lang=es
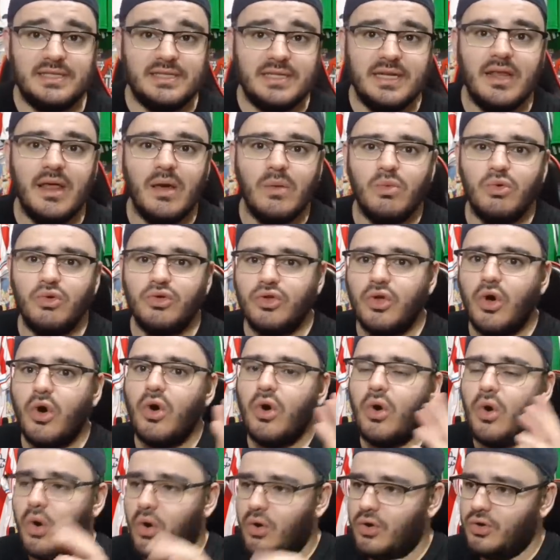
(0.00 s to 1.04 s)
si debutó
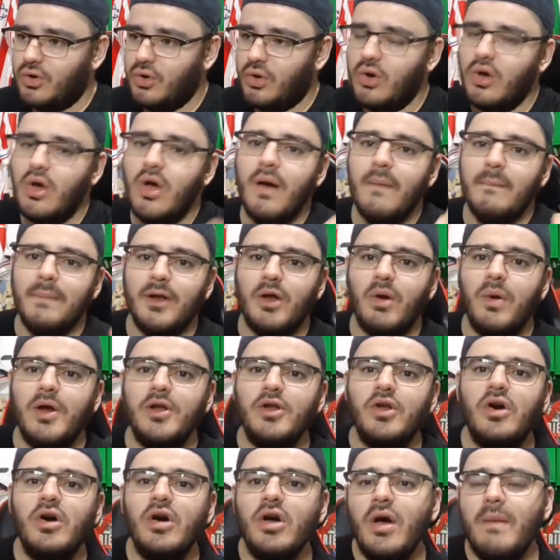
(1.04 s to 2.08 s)
o no. Pero
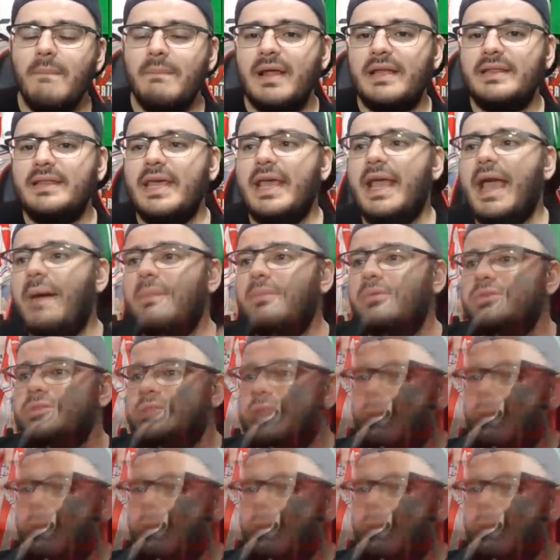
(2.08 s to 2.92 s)
bueno, platicamos